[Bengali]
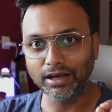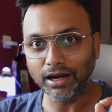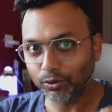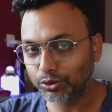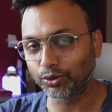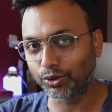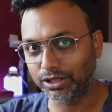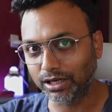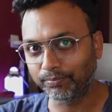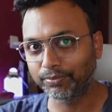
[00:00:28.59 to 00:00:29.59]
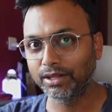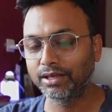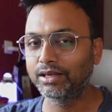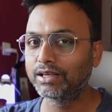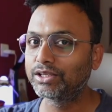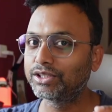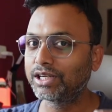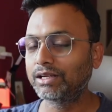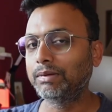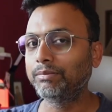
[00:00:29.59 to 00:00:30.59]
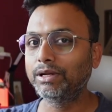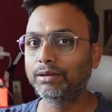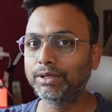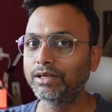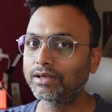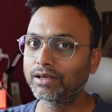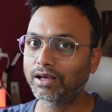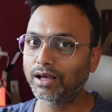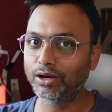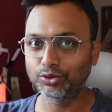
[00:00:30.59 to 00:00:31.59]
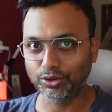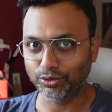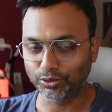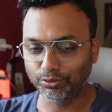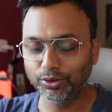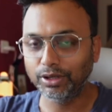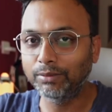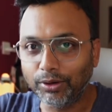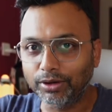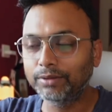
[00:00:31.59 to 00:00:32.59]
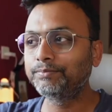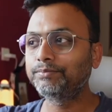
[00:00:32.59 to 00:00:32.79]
অ্যানাউন্স করেছিলাম সেটার ব্যাপারে আমি আলোচনা করব এবং